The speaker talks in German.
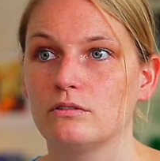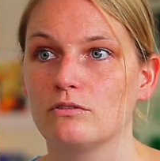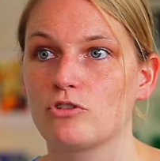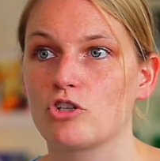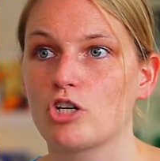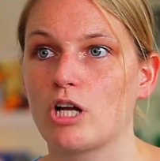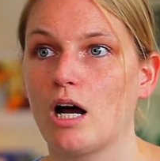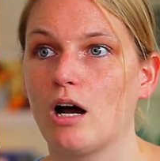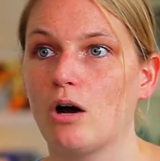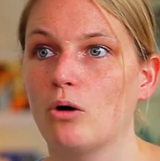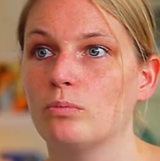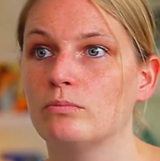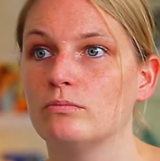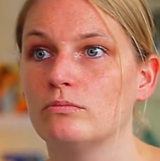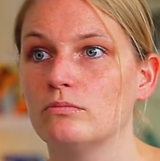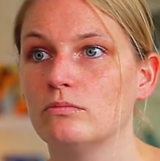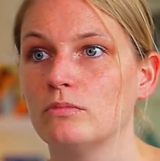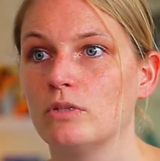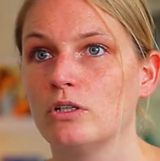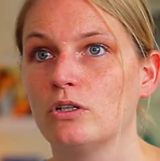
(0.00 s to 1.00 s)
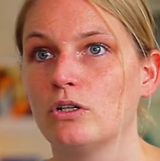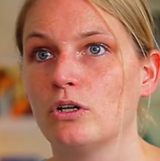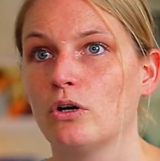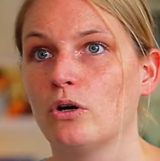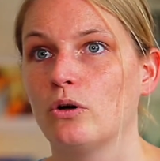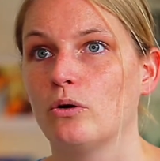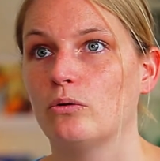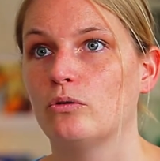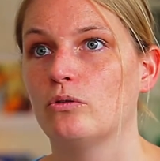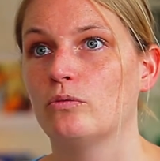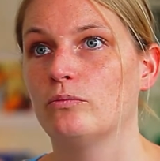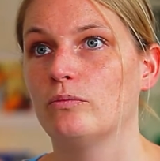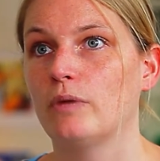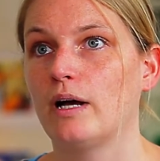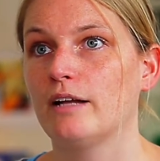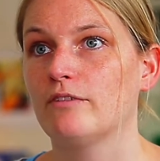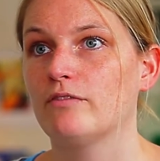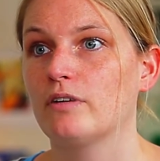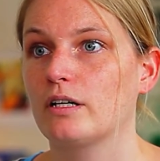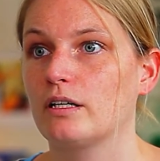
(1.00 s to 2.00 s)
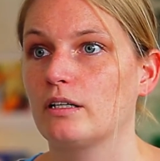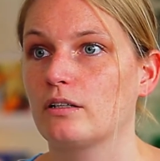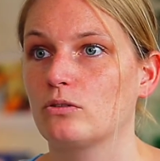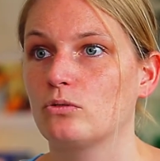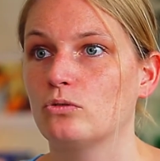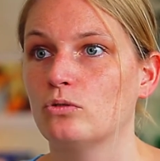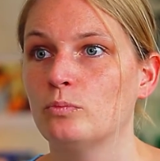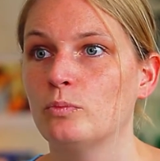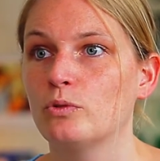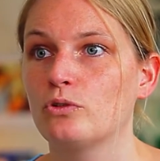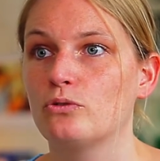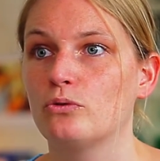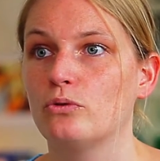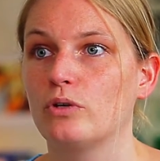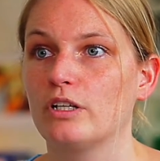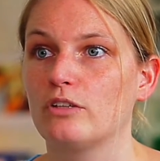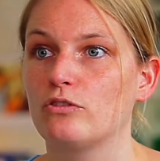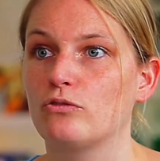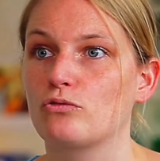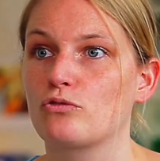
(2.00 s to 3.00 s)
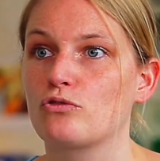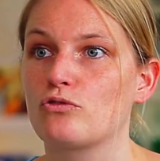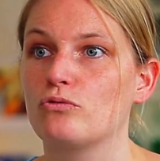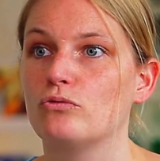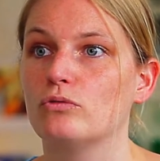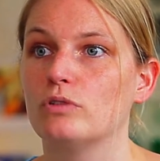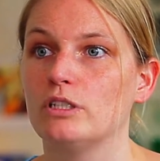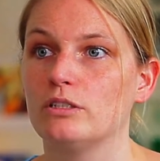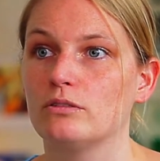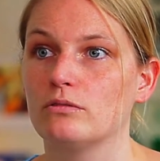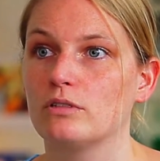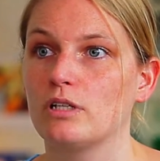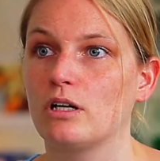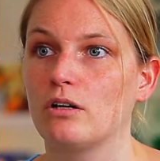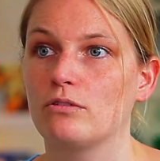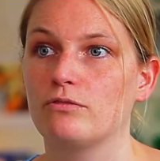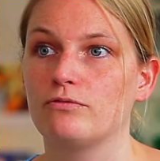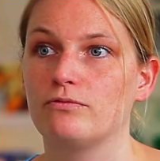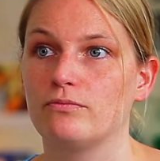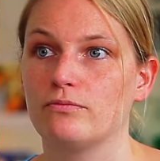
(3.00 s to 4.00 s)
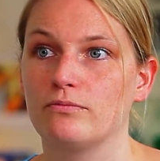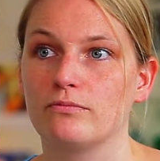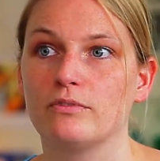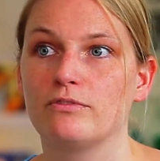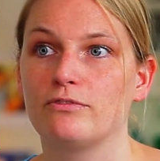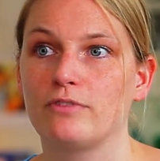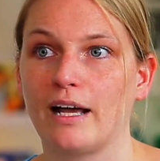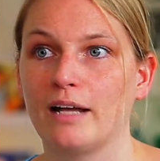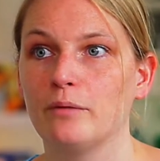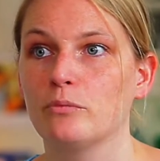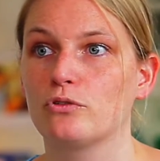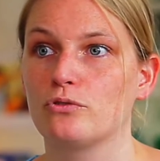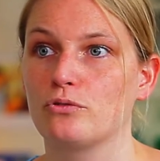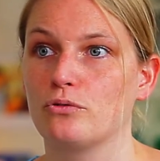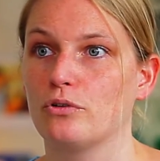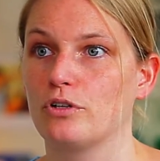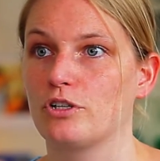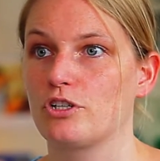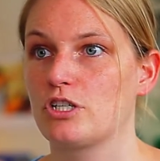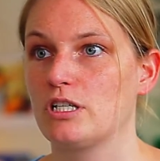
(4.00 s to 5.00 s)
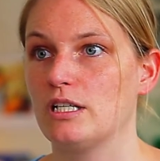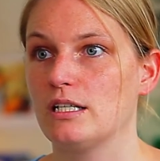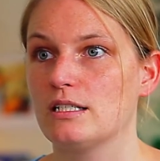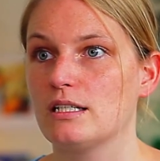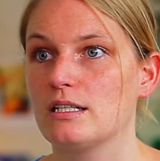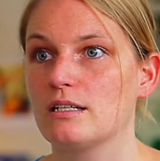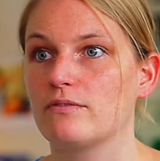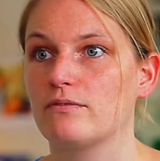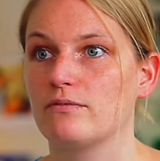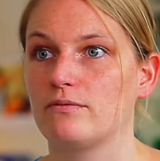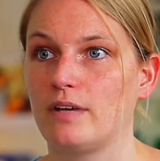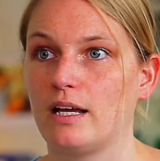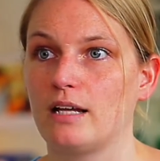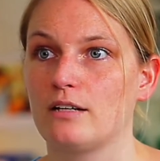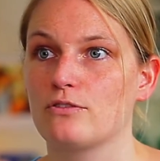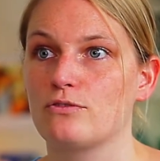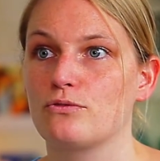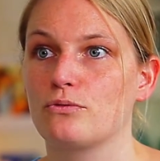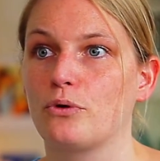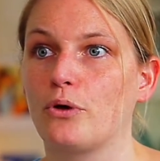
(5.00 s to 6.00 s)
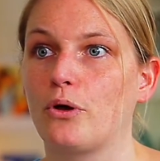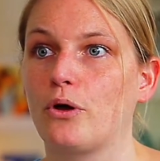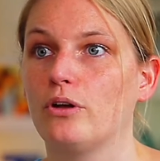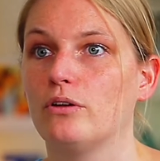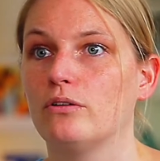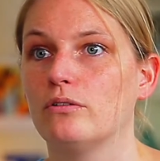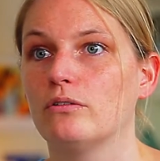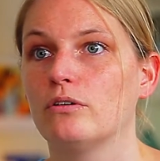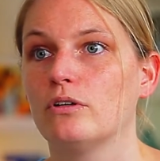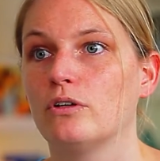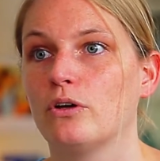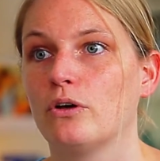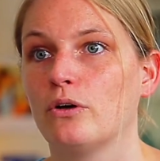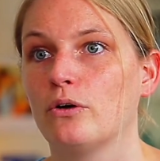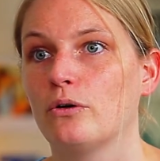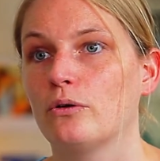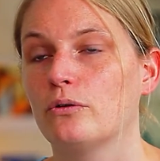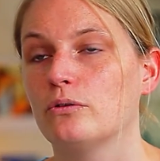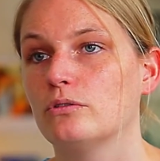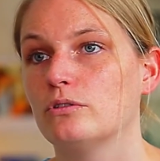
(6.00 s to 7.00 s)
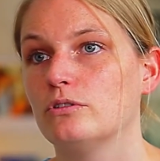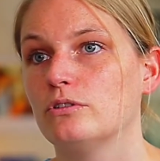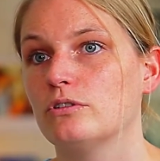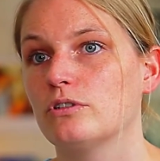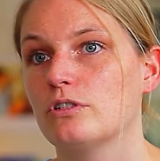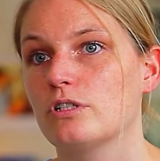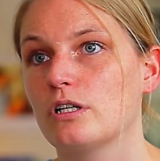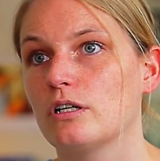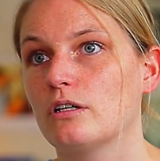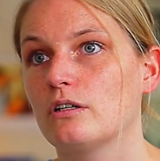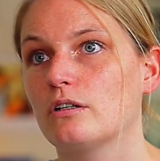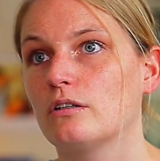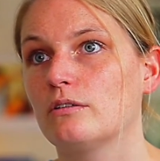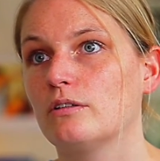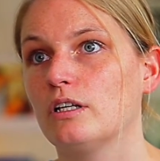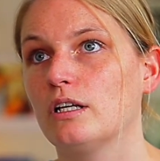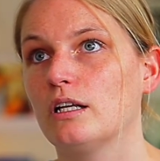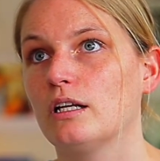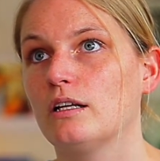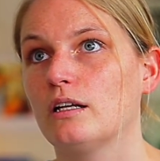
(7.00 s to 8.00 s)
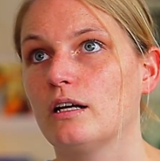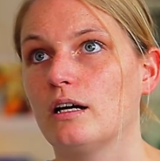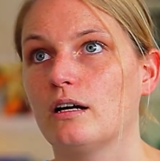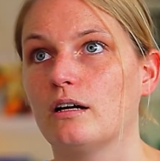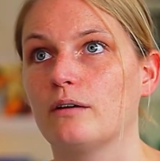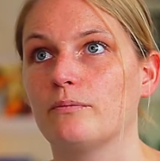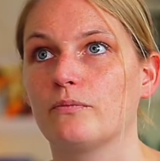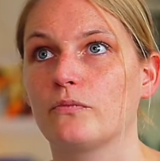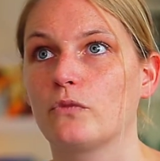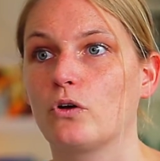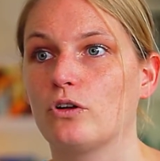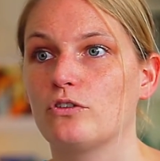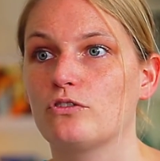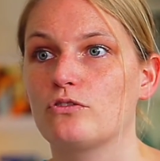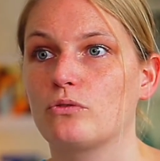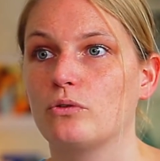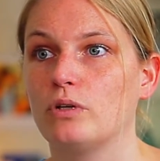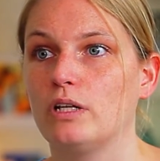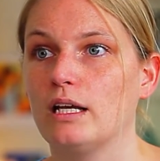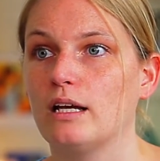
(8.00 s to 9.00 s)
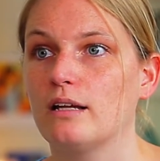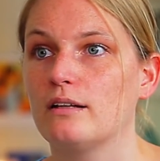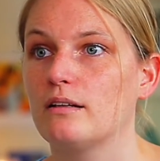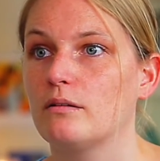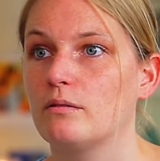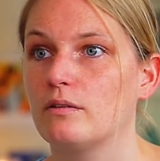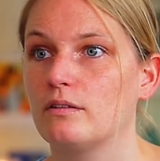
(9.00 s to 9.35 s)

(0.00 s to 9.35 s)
schrauben, um einfach ihre Grobmotorik zu schulen und auch feinmotorisch tätig werden zu können. Und äh, die Kinder konstruieren